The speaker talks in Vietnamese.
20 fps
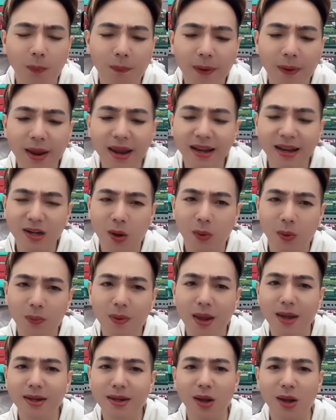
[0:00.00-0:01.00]
cuộc phim đầu
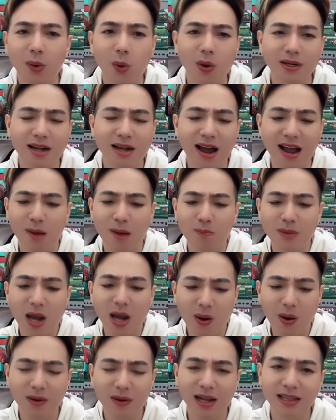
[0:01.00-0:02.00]
phim về cuộc đời hồng
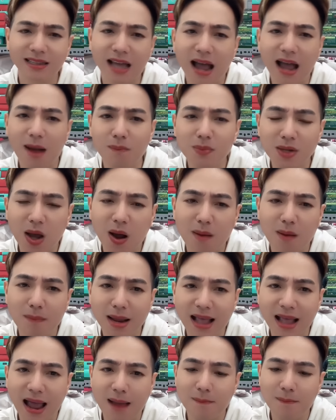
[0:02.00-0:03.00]
loan rồi người ta không cho
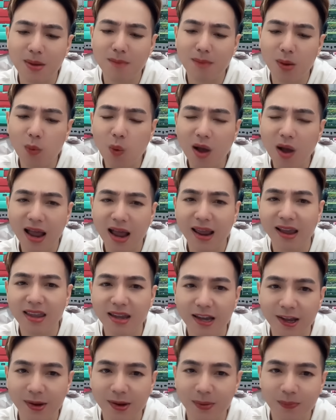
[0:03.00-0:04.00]
mày làm rồi mày quê
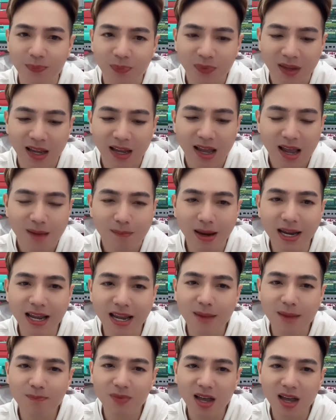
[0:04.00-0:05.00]
hay gì mày
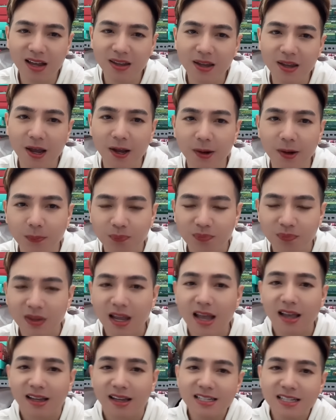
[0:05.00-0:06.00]
ghim đó hay gì
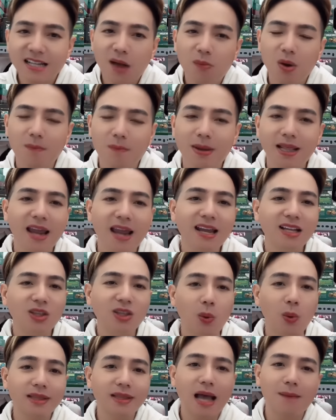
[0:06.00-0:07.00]
cái xong rồi mày thấy cái
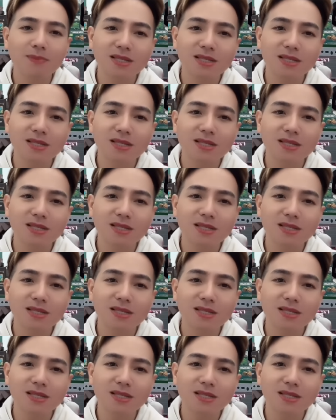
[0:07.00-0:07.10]
tuổi